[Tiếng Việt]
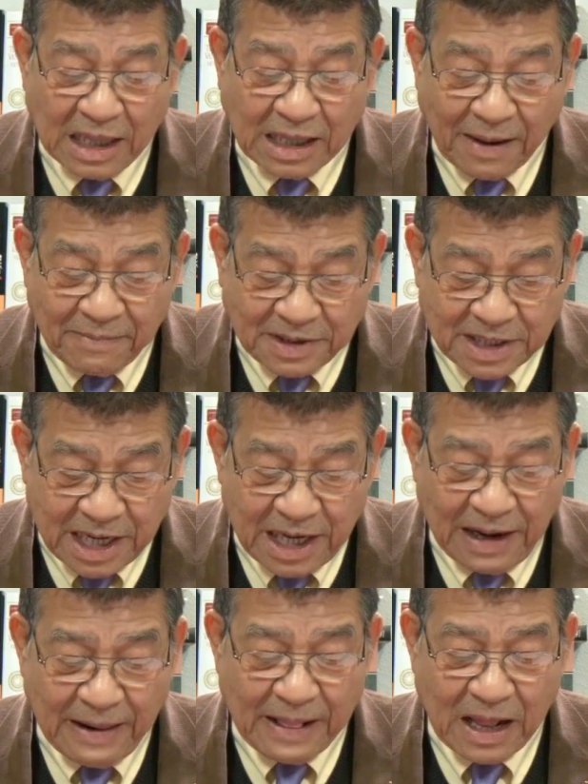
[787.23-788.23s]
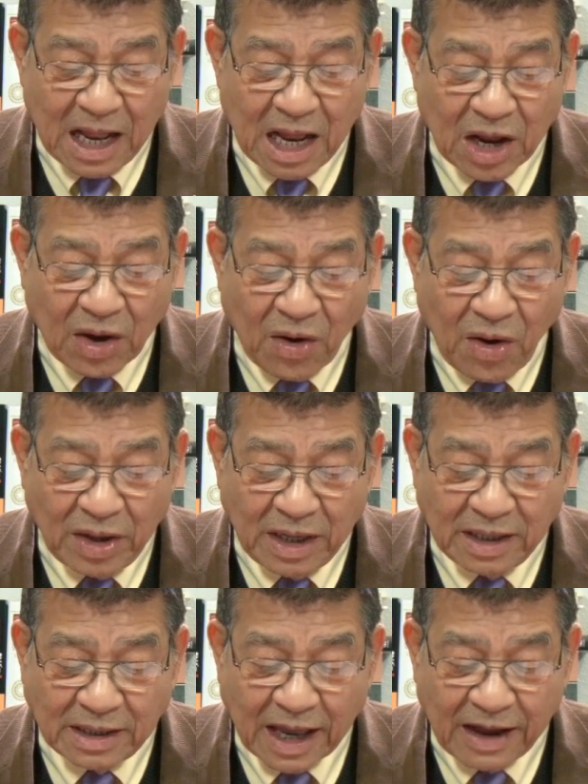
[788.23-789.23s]
Thậm chí có
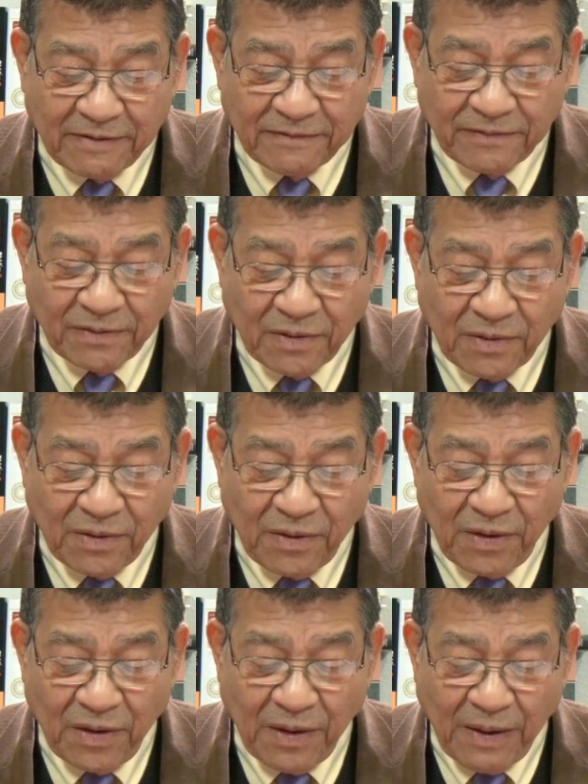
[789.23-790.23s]
những thành phố